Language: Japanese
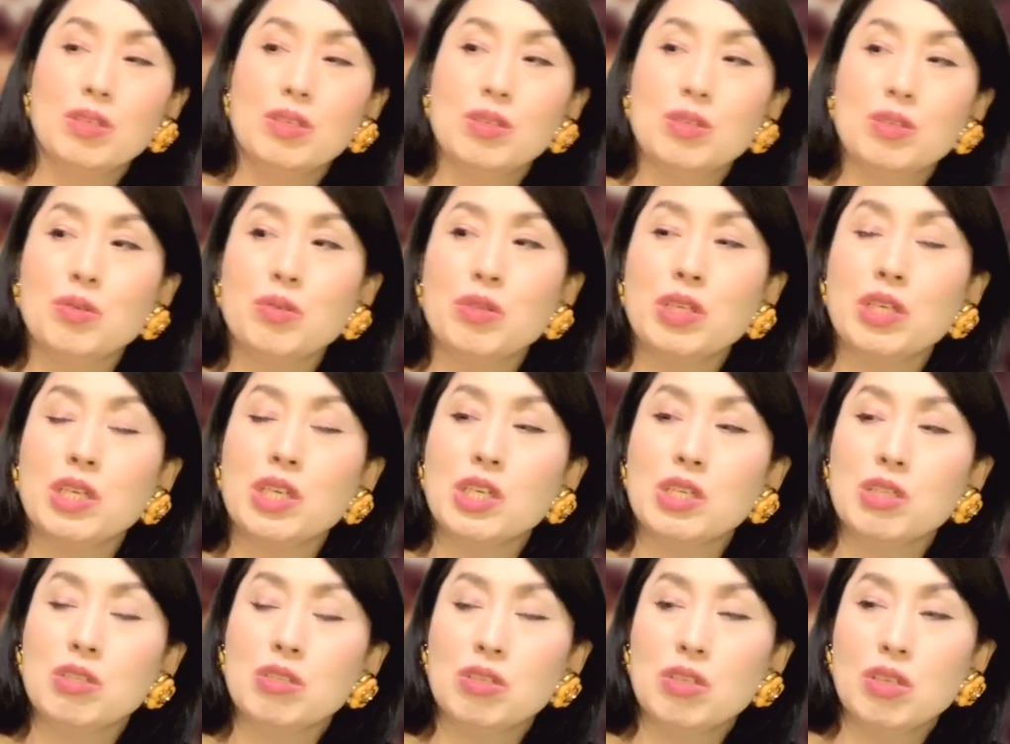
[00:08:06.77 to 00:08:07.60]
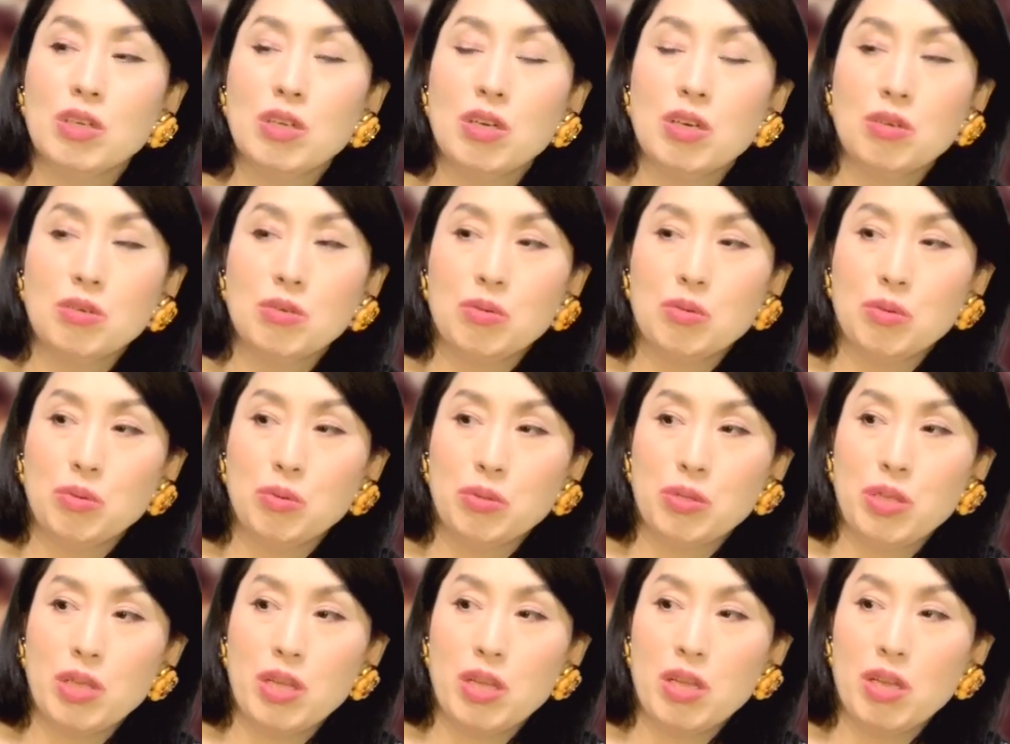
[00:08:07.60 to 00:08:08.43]
そんな感じで学
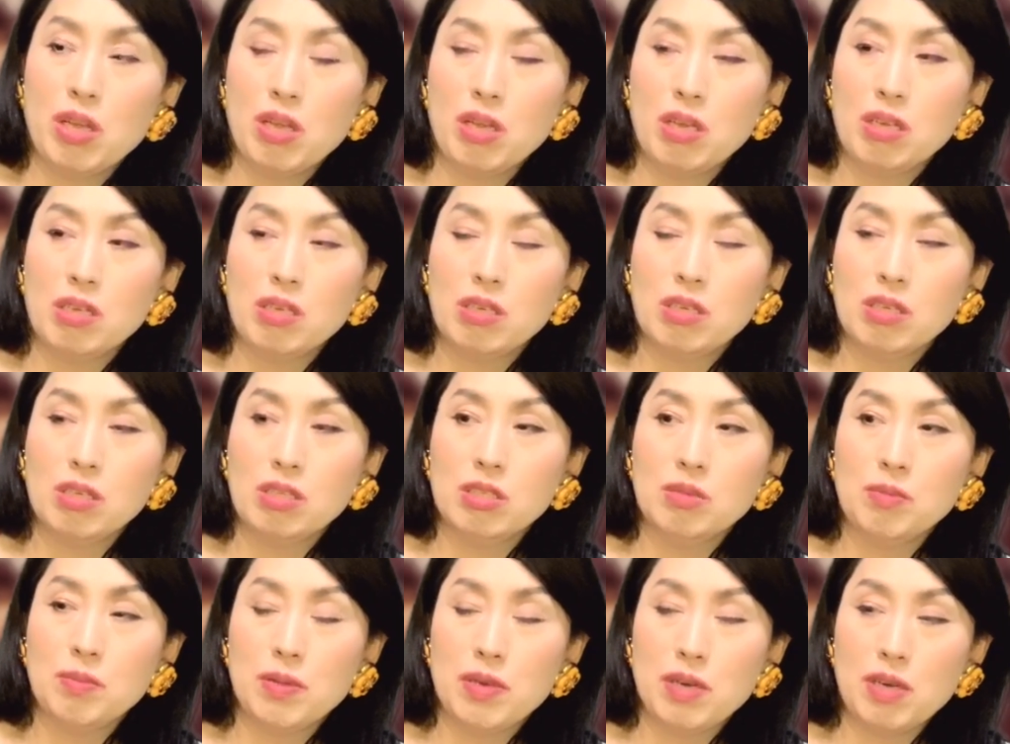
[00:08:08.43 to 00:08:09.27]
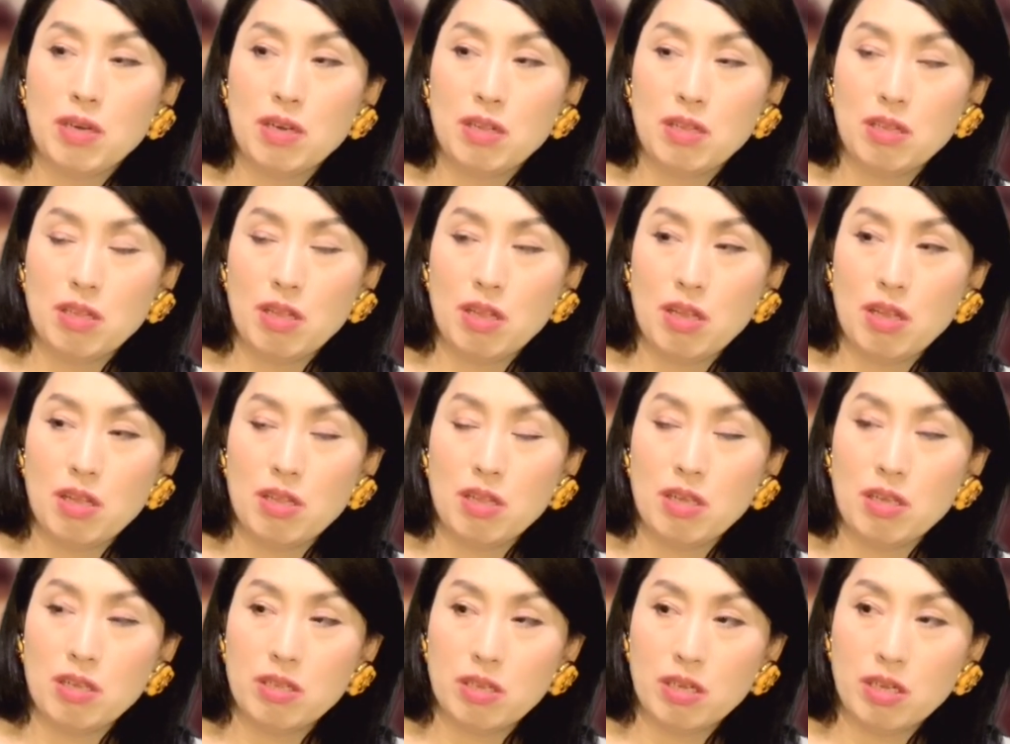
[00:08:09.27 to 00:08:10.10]
校でいじめられて
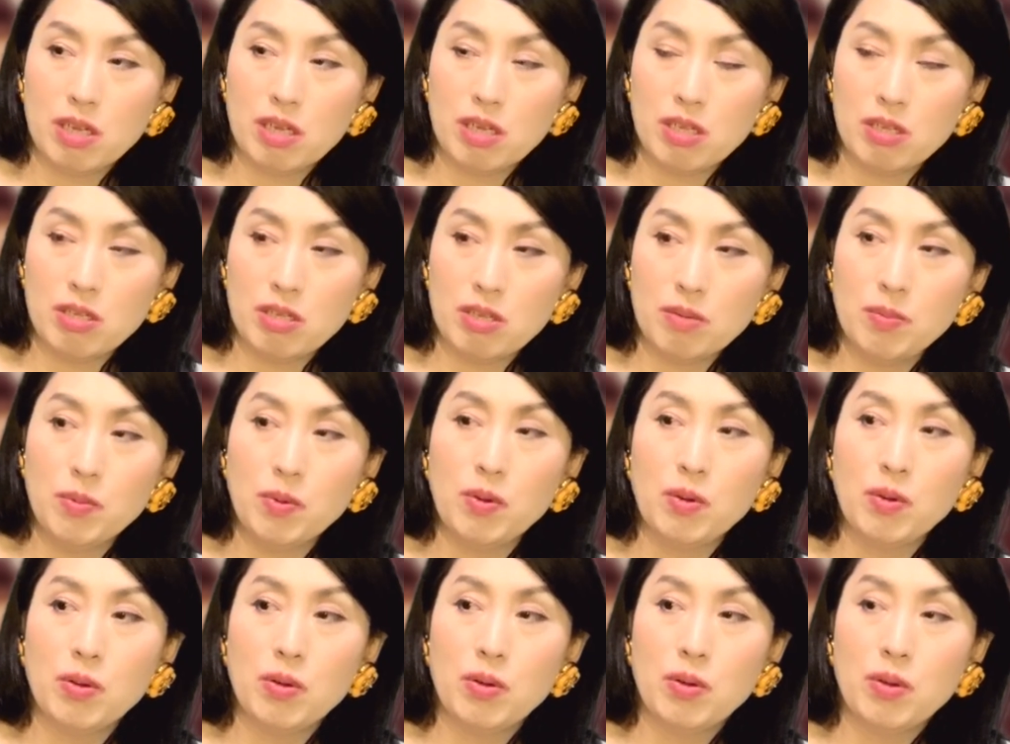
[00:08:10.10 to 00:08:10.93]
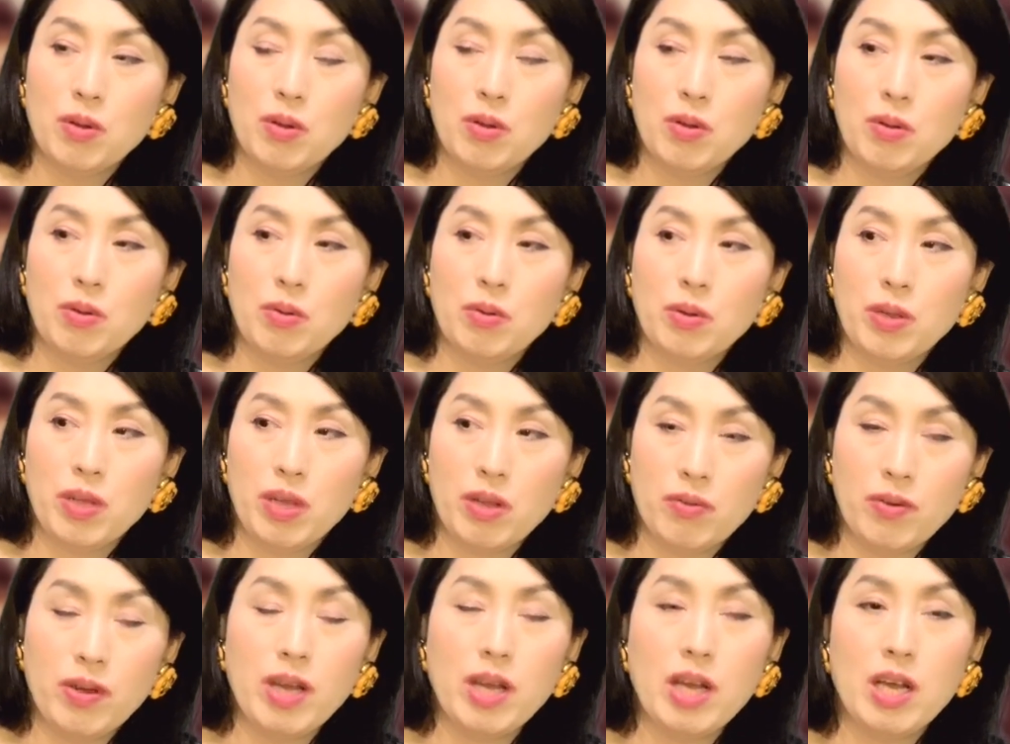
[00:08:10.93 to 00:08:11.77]
泣いて帰っても
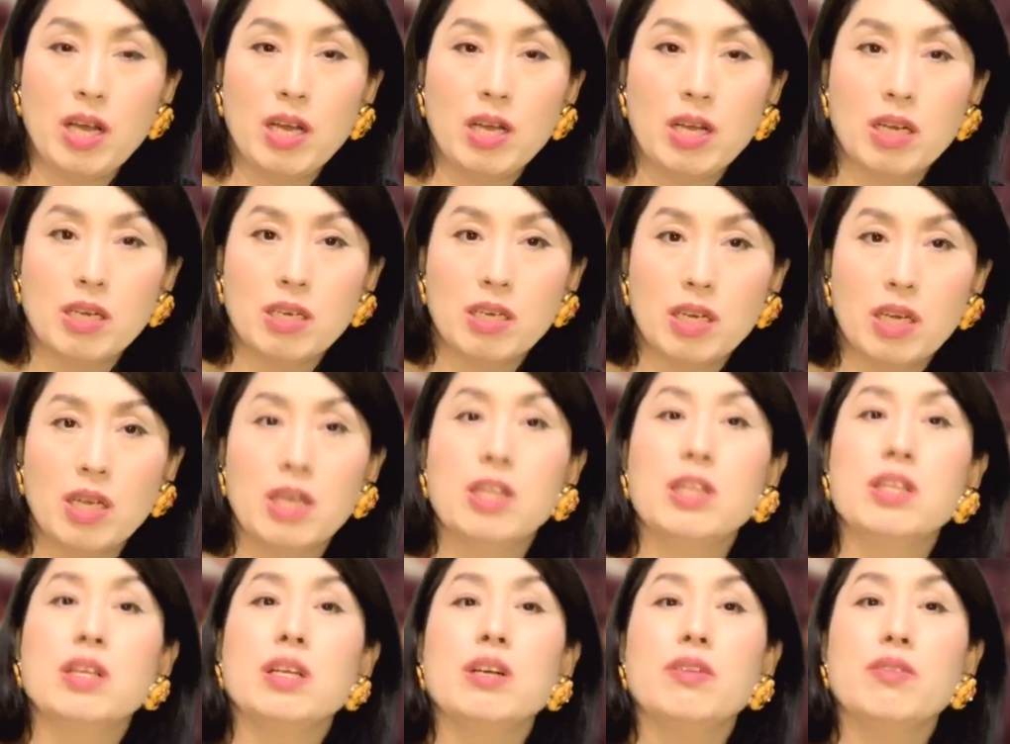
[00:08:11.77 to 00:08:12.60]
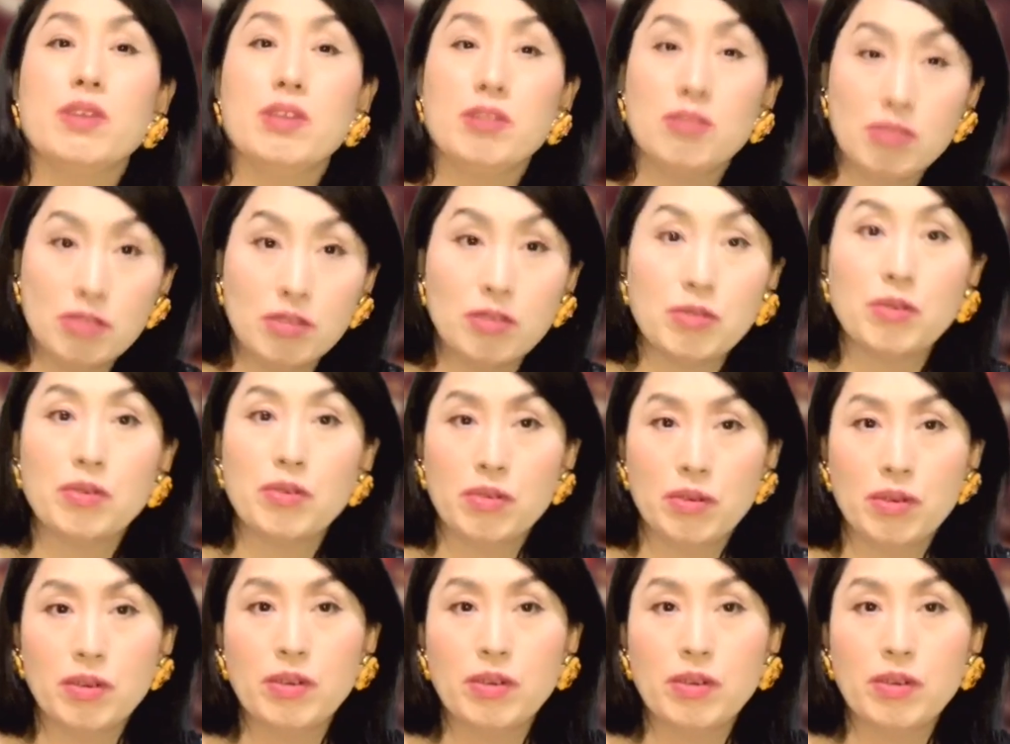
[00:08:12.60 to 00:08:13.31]
親は「あなたが悪い」と。